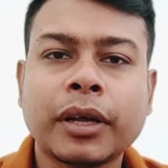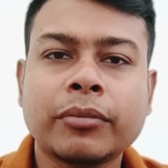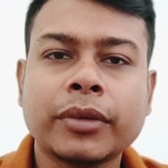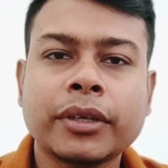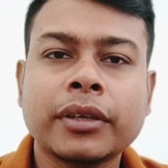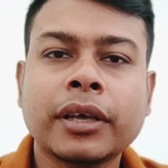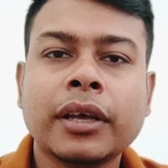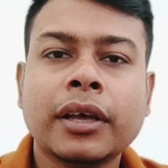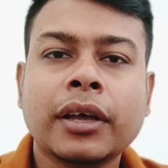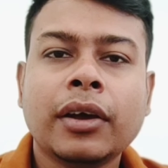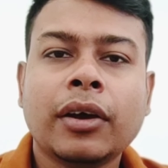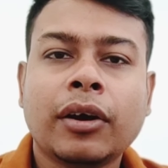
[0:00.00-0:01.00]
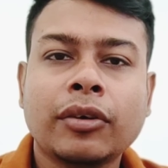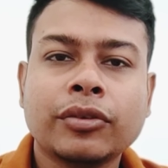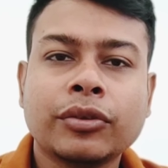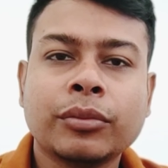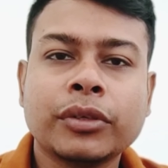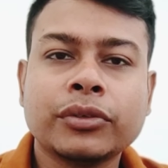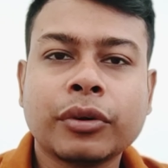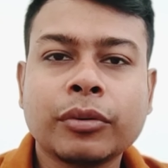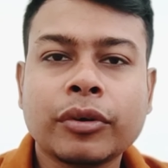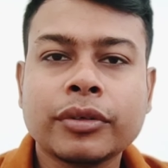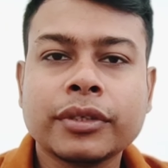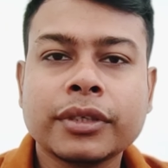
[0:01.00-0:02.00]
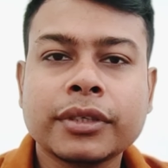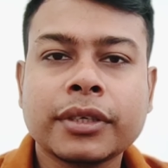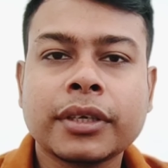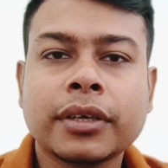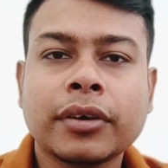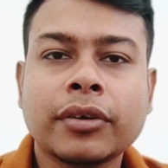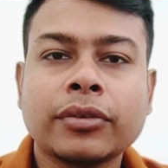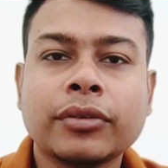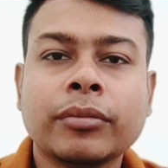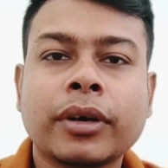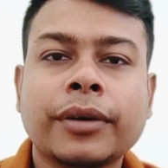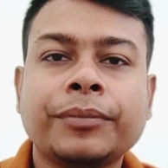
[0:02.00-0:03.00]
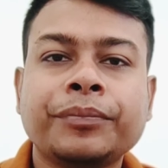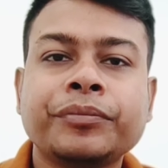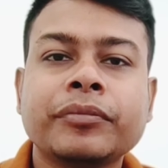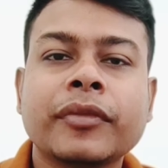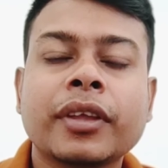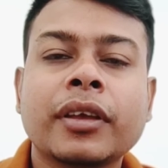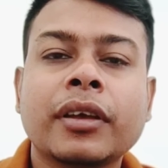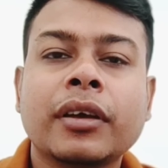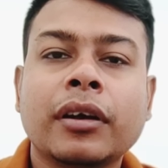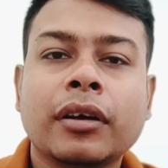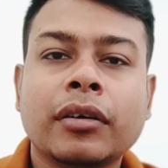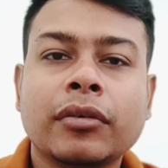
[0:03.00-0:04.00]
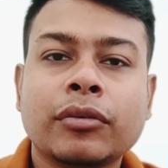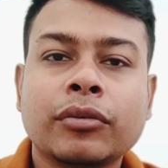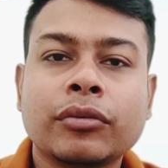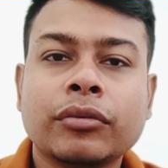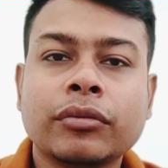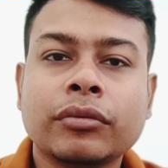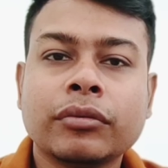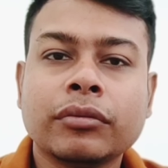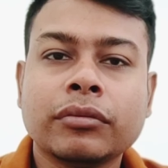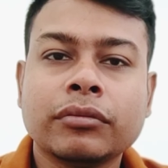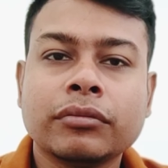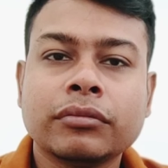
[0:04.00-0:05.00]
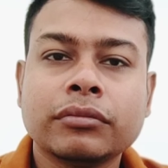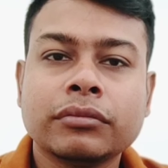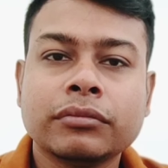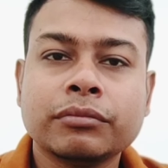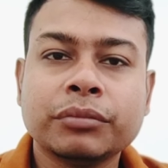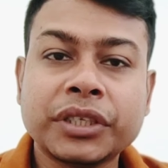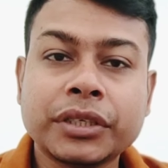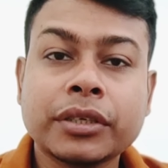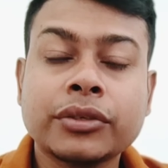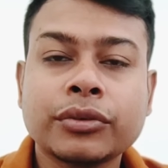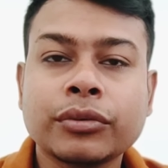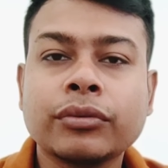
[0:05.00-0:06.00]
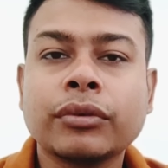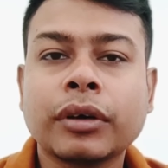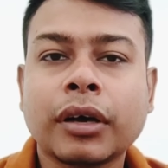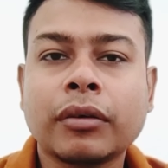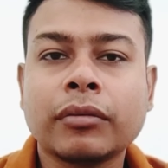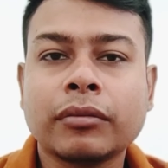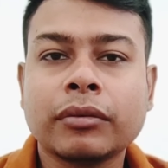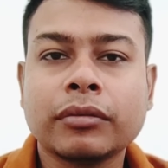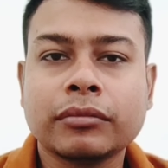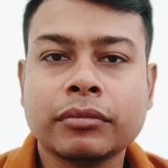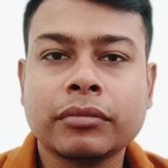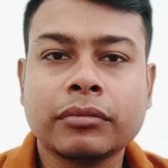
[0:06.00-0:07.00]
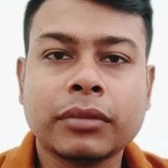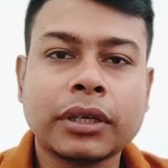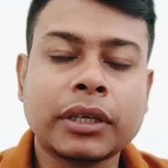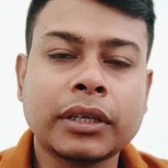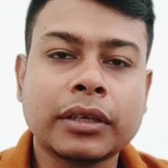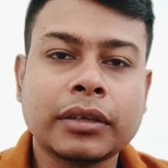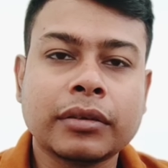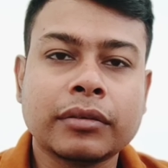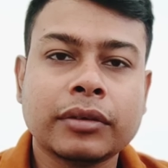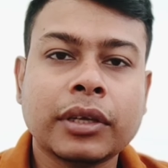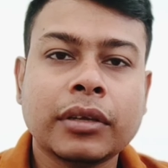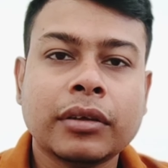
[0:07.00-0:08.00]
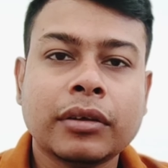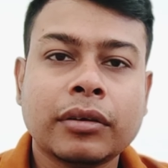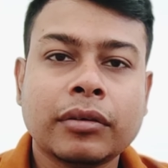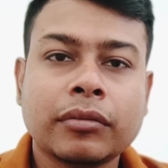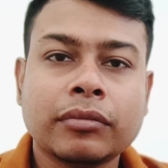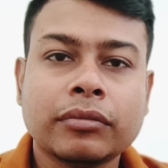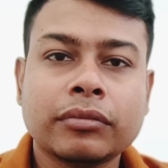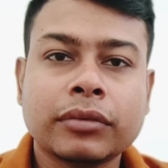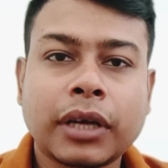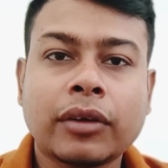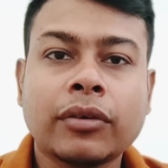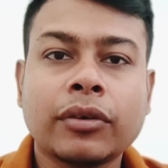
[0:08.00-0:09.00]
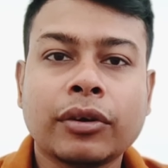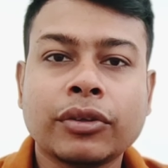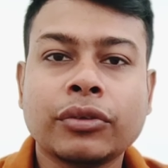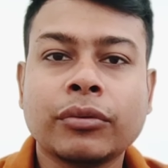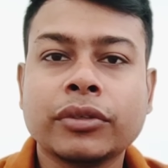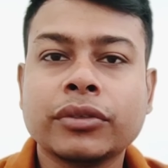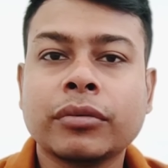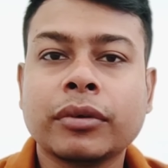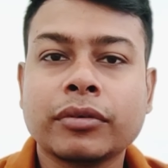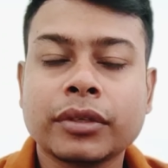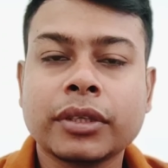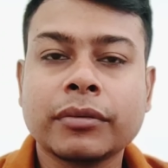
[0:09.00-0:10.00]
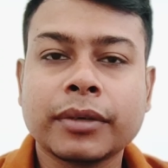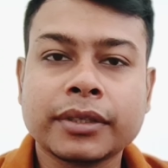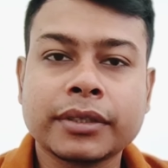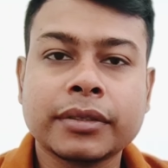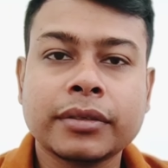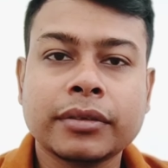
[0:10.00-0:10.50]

পারমিট হয়তো বা জমা হয়েছে সেটা হয়তো বা কোনো বিশেষ কোনো মানে কারণে হয়তো বা জমা করতে পারছে